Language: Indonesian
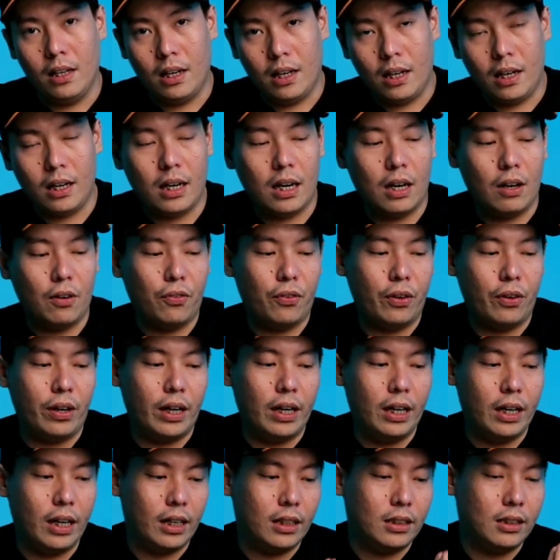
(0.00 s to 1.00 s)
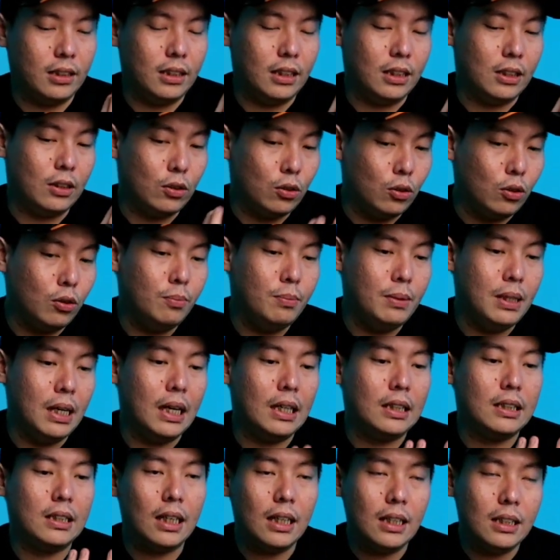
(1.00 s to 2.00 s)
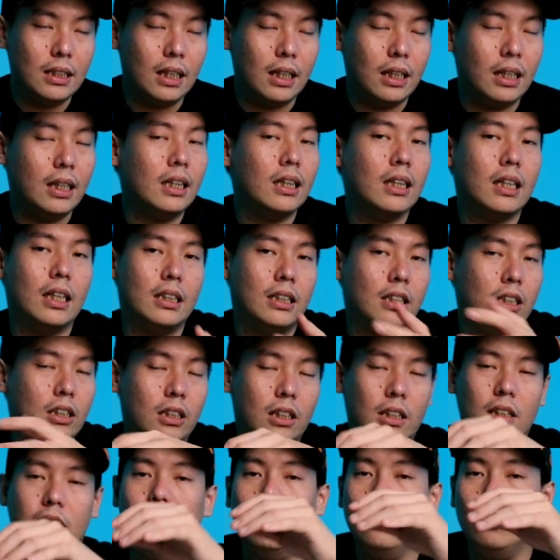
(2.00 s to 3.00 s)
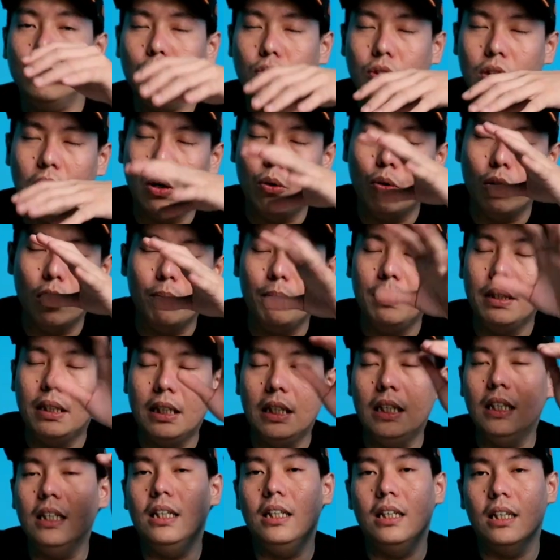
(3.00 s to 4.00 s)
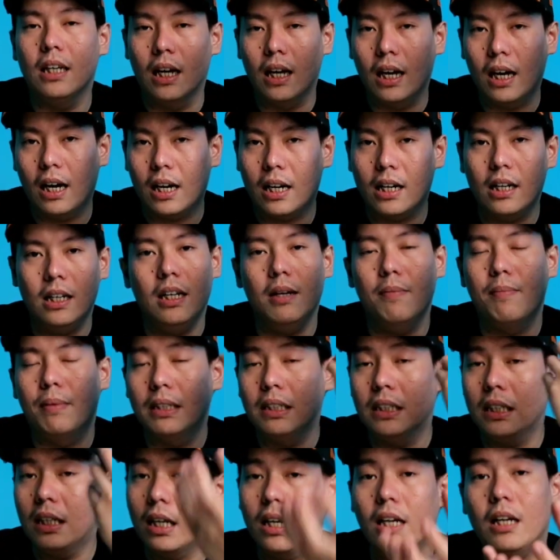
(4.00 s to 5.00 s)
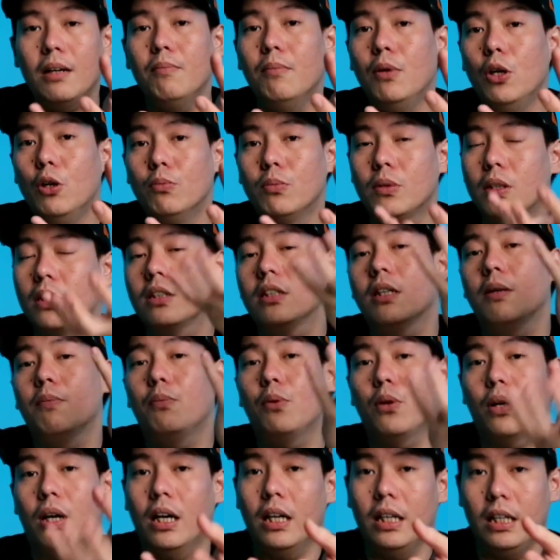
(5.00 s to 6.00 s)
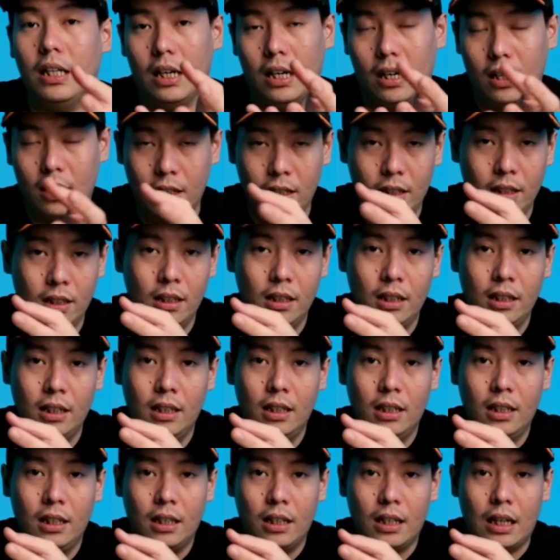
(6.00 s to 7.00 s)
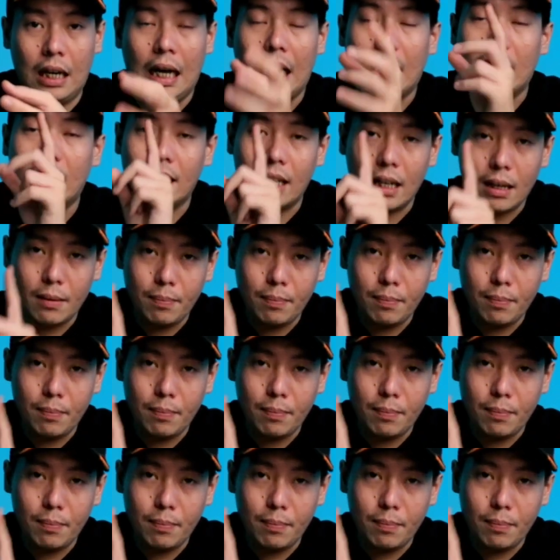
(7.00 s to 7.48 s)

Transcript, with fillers: Ya, nah fragrance itu biasanya intensitas itu jauh lebih tinggi lah karena dia masih kering belum tercampur air. Nah,